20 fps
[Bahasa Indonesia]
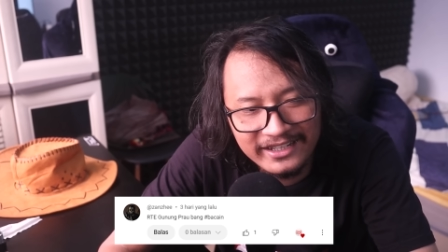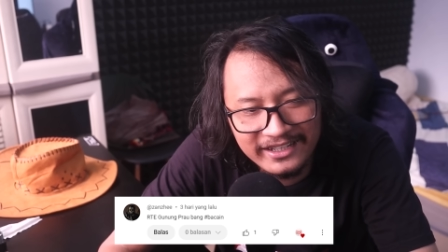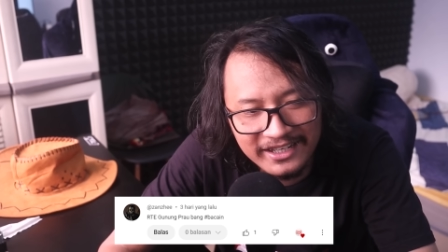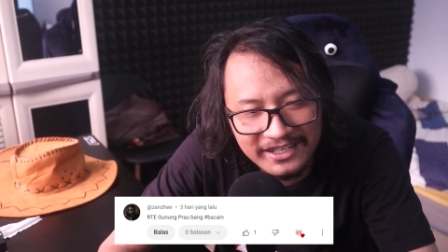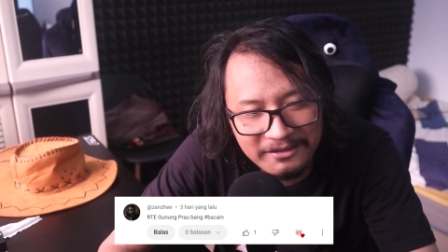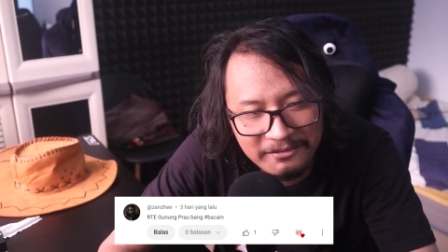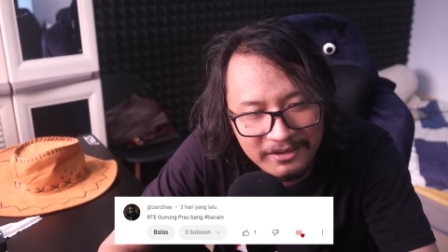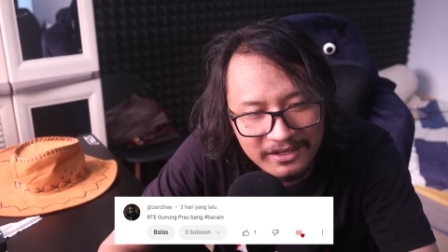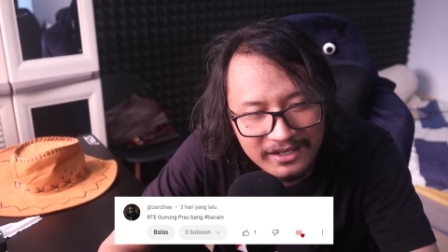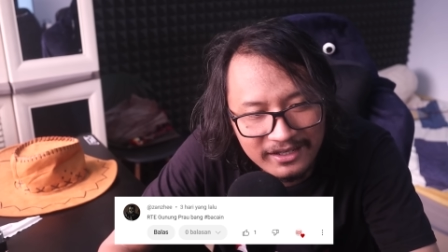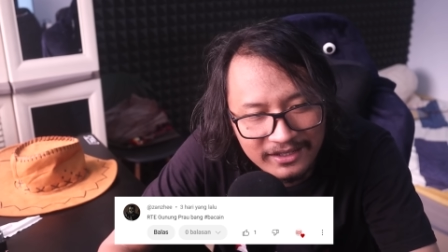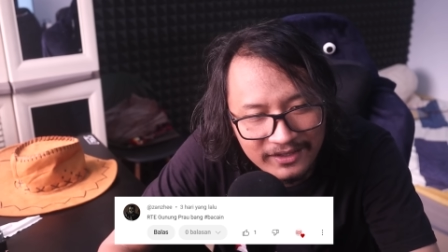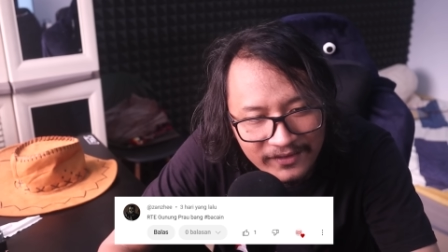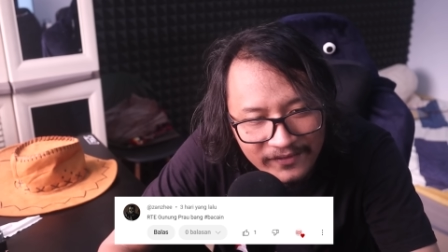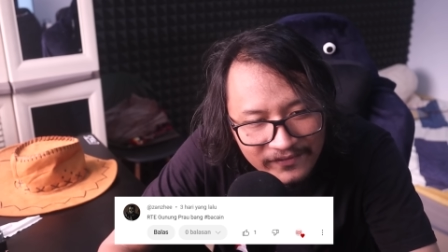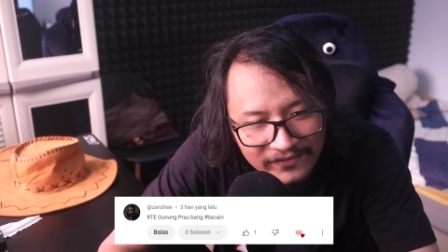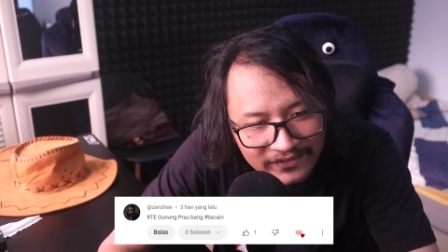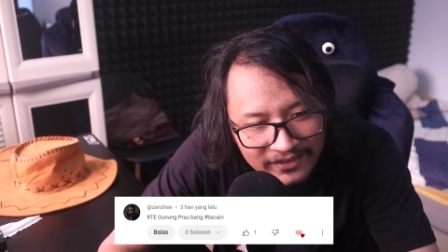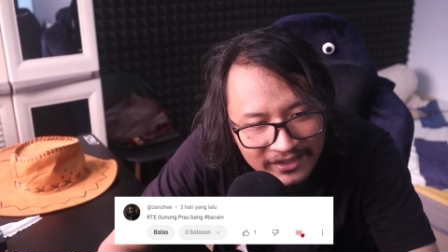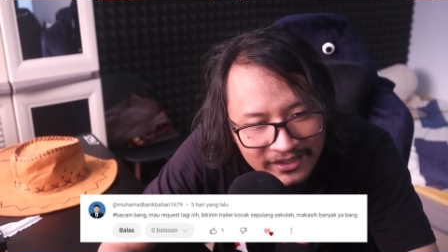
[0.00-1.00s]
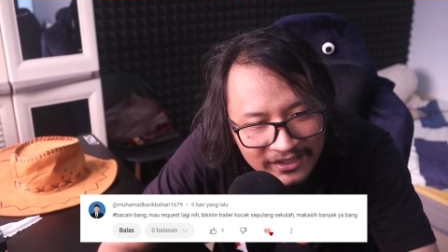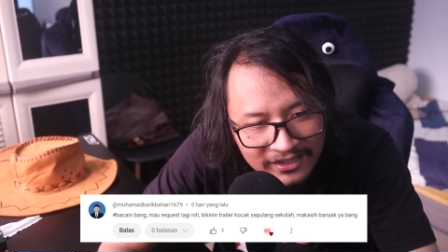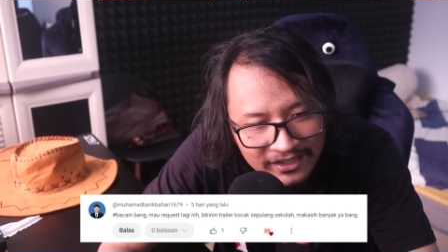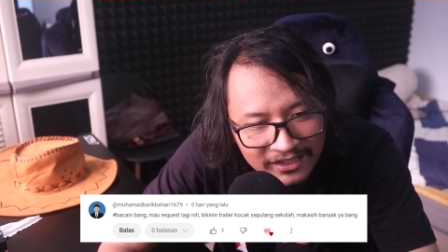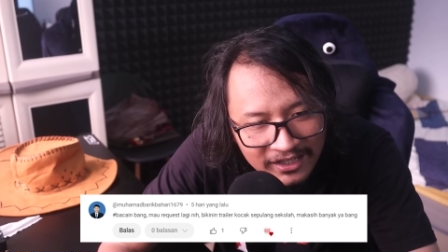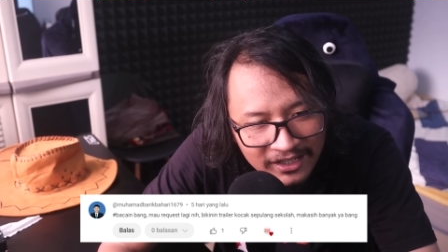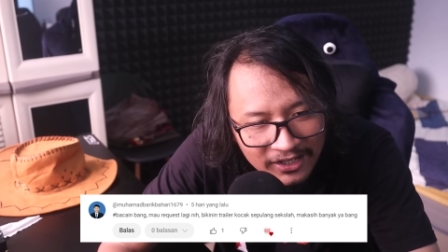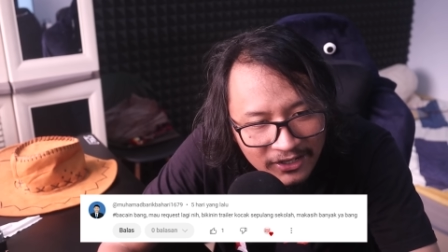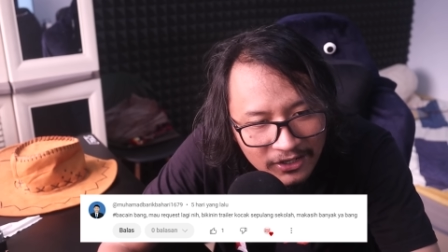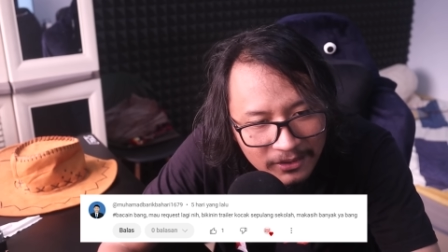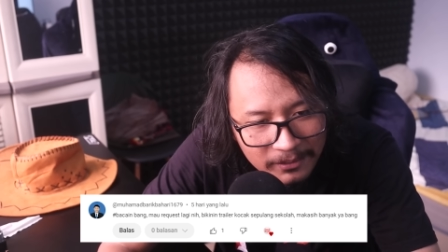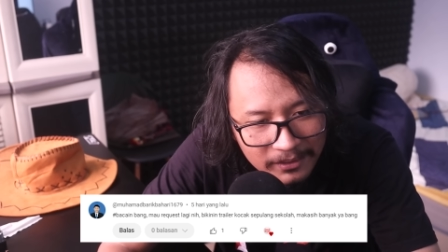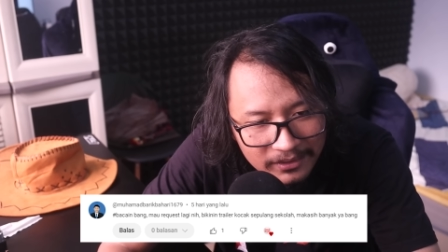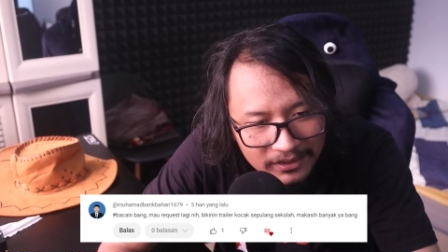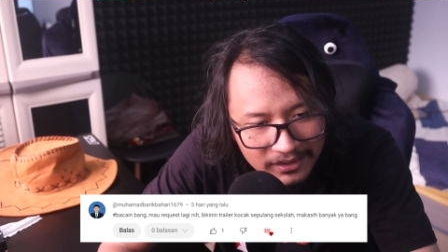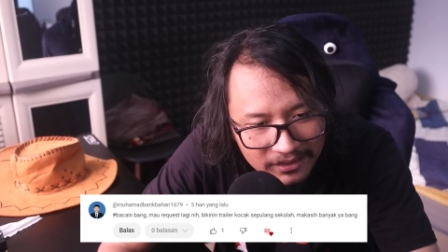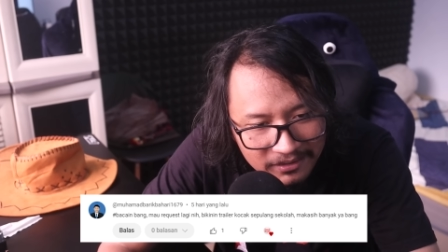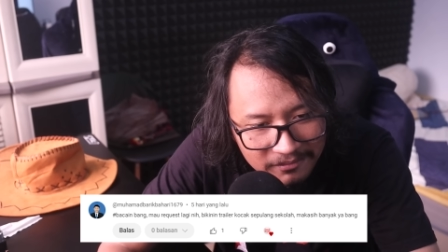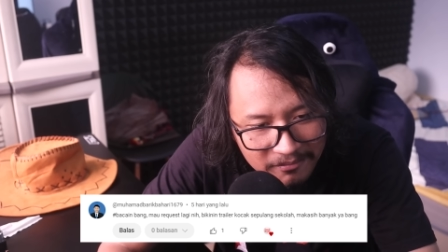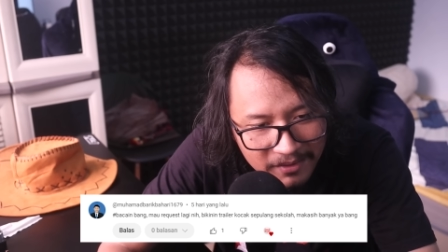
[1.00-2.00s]
kayak gimana. Oh bang
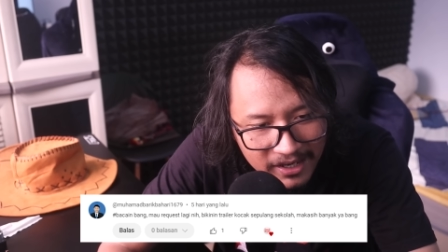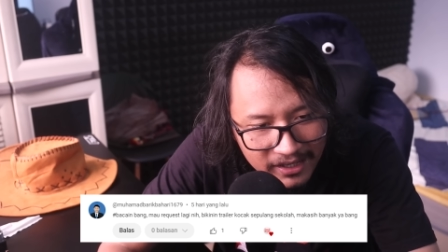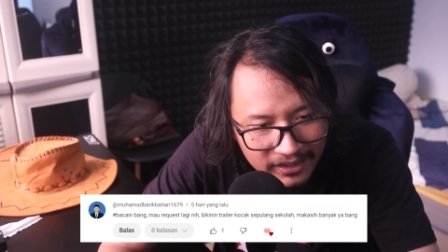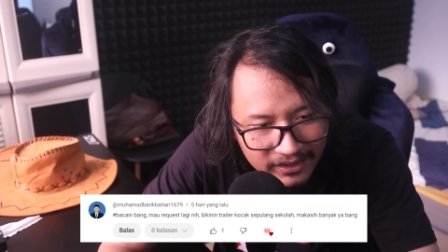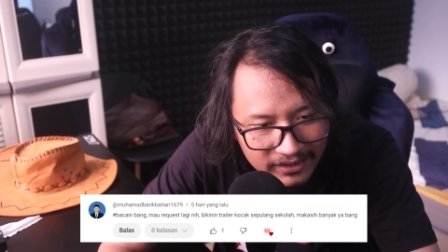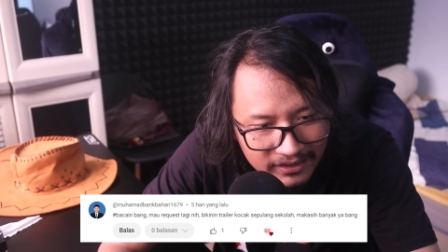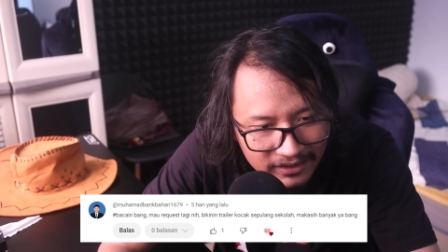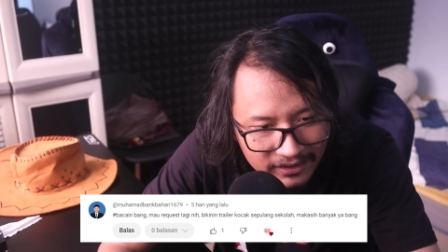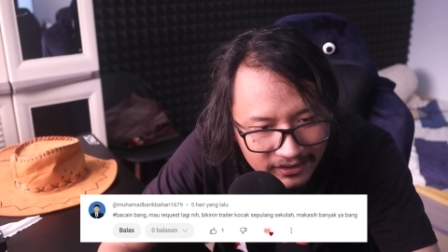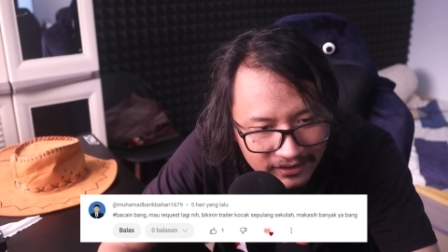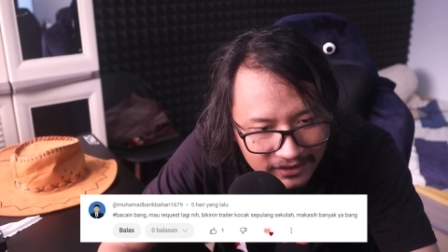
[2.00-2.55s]
nih Barik.